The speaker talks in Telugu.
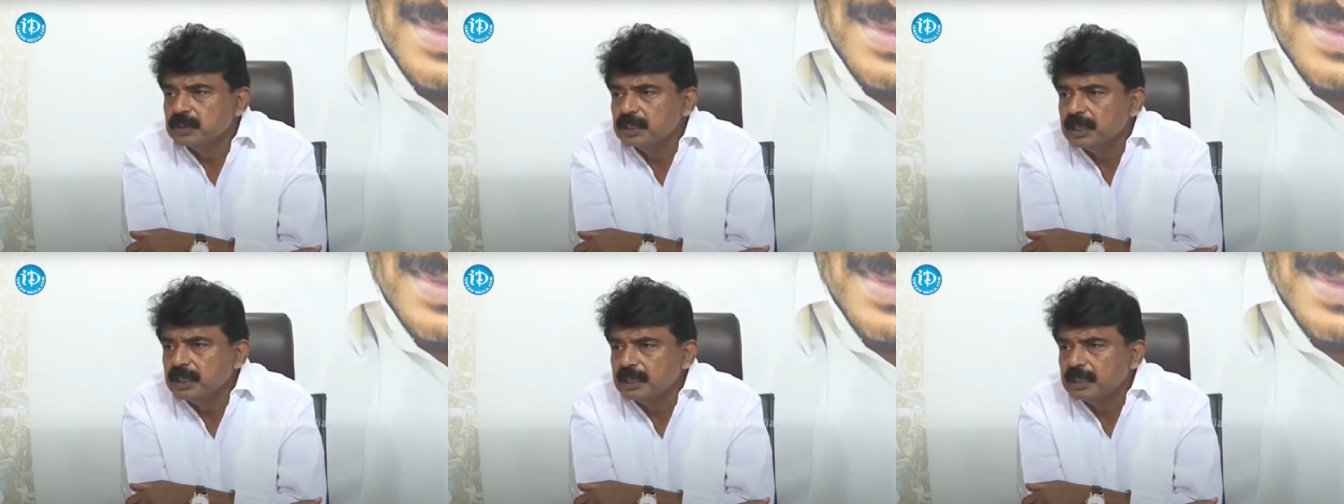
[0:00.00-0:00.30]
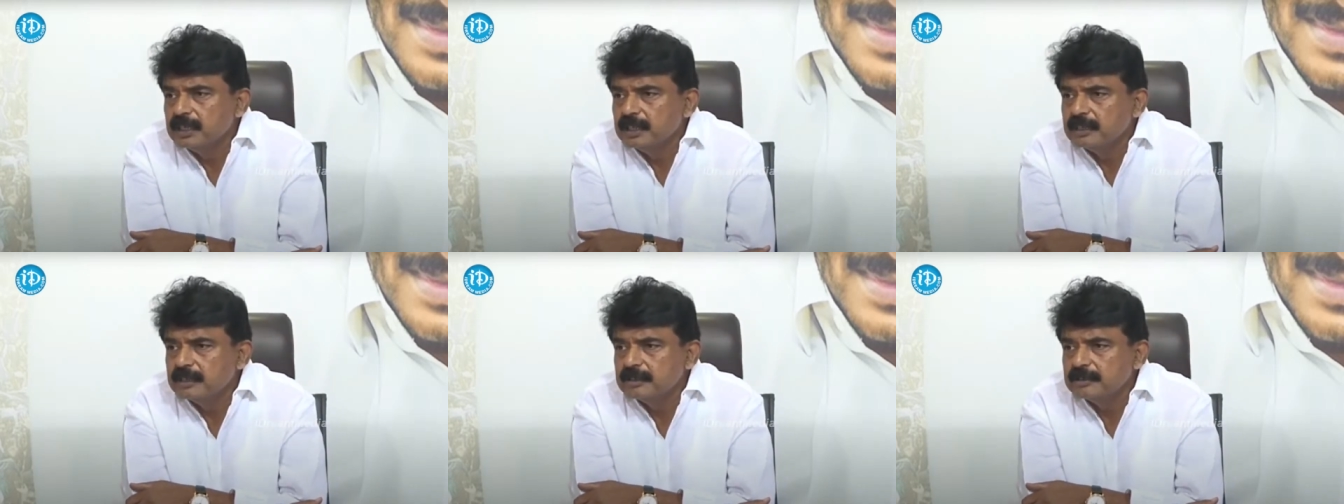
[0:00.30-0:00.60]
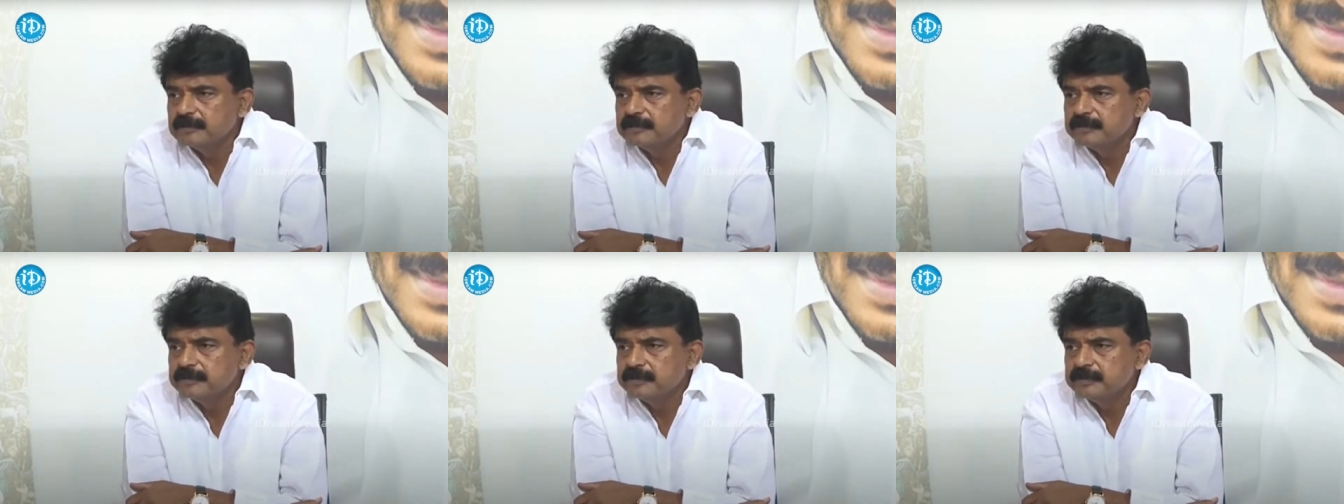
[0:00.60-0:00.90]
ఉందా లేదా
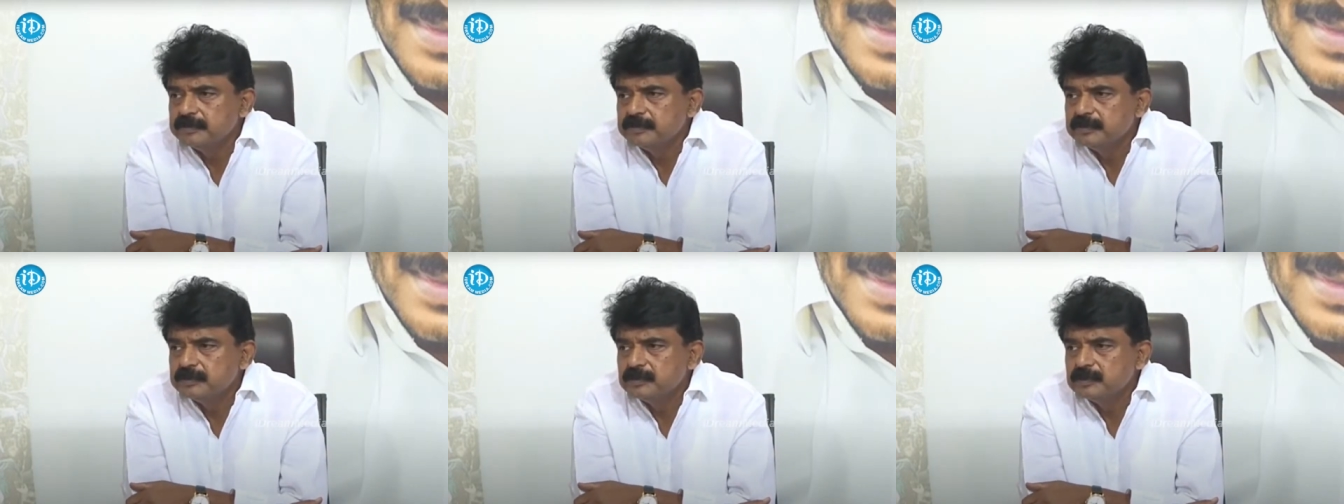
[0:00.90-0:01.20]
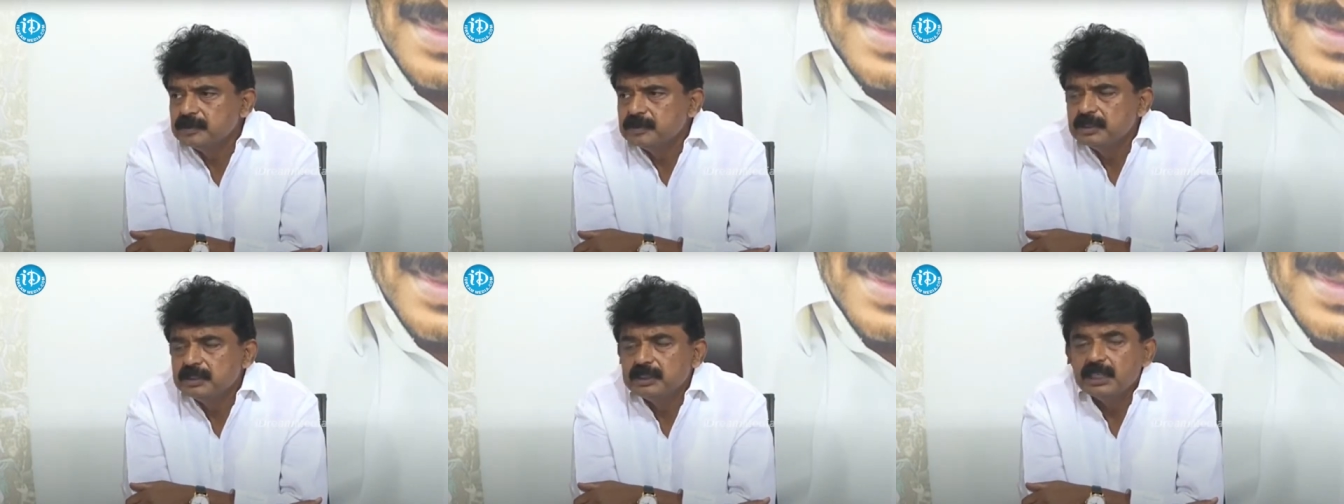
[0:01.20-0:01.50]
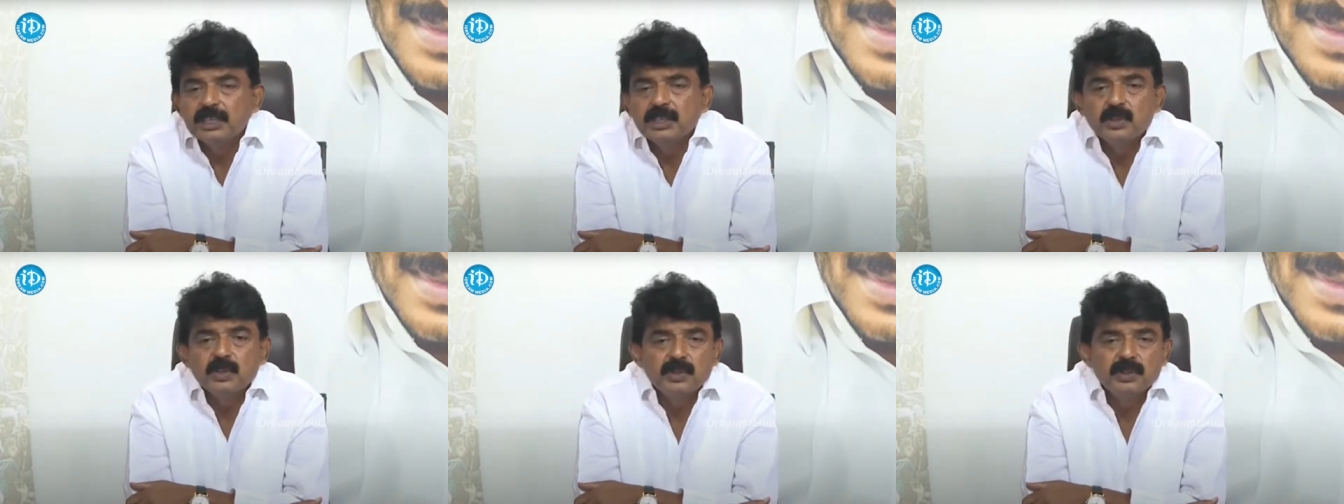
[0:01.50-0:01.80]

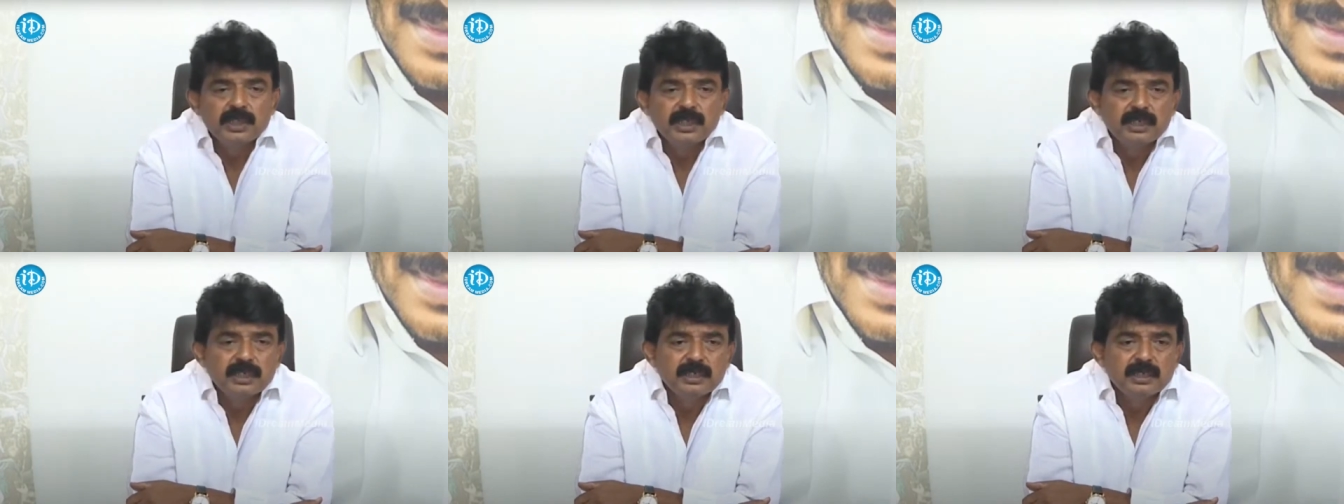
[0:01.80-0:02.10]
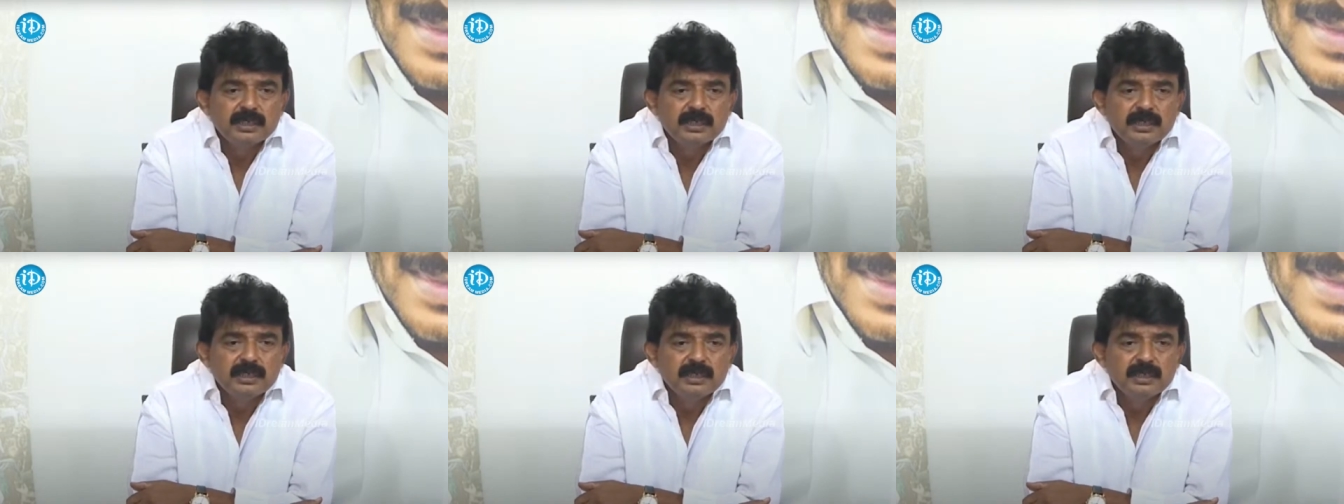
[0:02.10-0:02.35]
ఎంత ఉంది